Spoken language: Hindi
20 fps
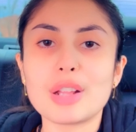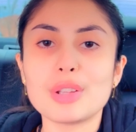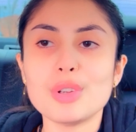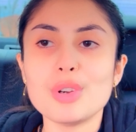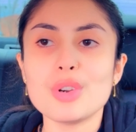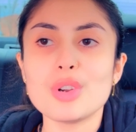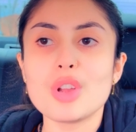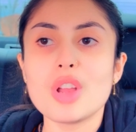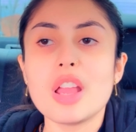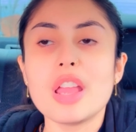
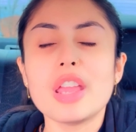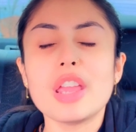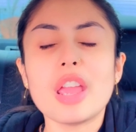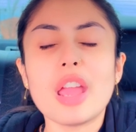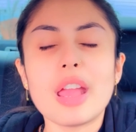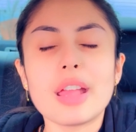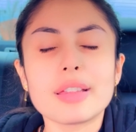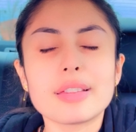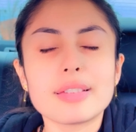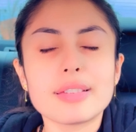दो
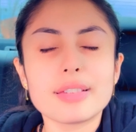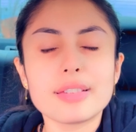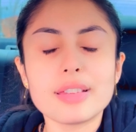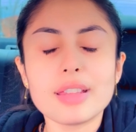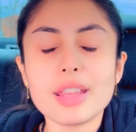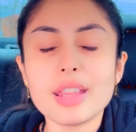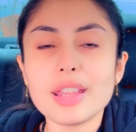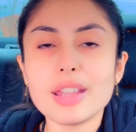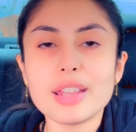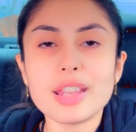
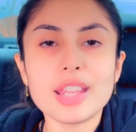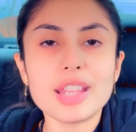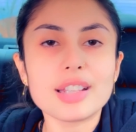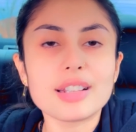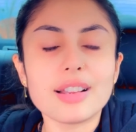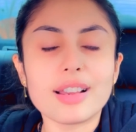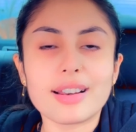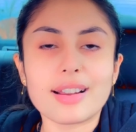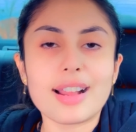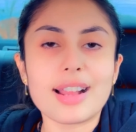ऐसी नींद
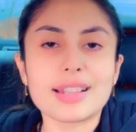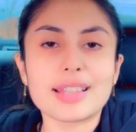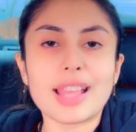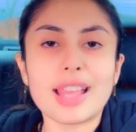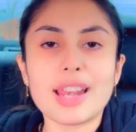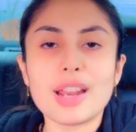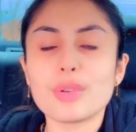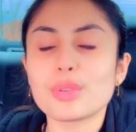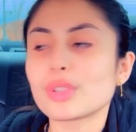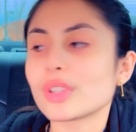घर का आता है
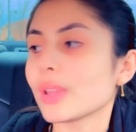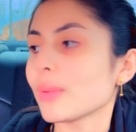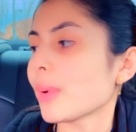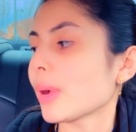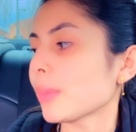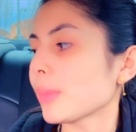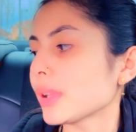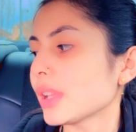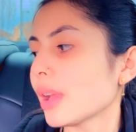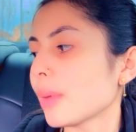ना उसके
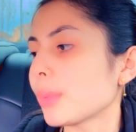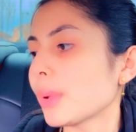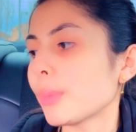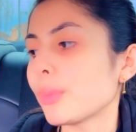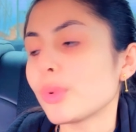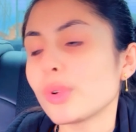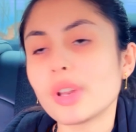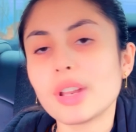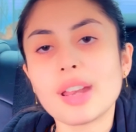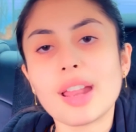बाद मतलब ये
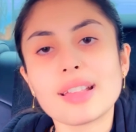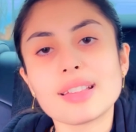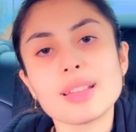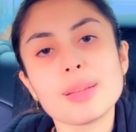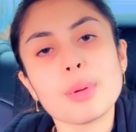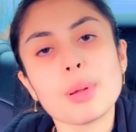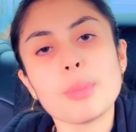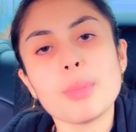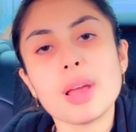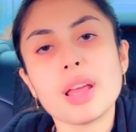पूरे रास्ते
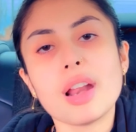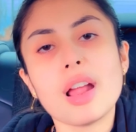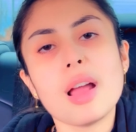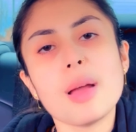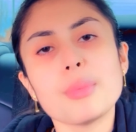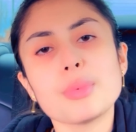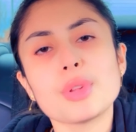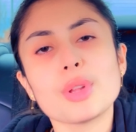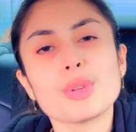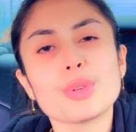भर में
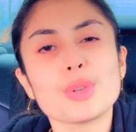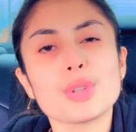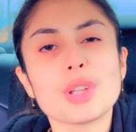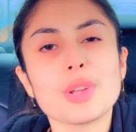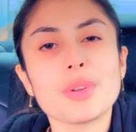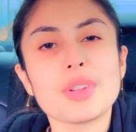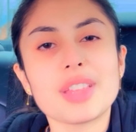आराम से सोते हुए